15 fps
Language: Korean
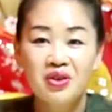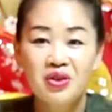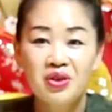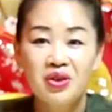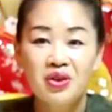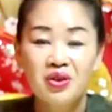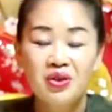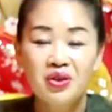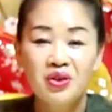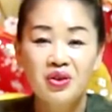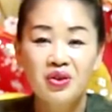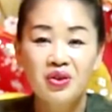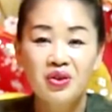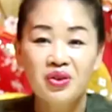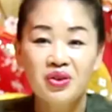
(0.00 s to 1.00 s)

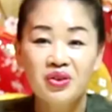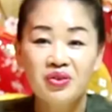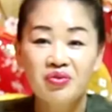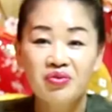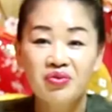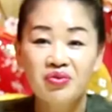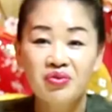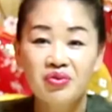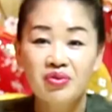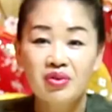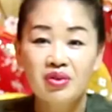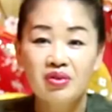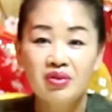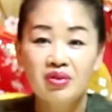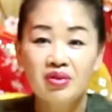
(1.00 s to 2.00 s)
기다린다고 하는 거는
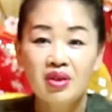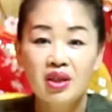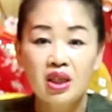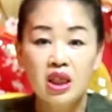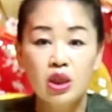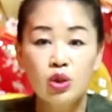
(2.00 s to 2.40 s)
대략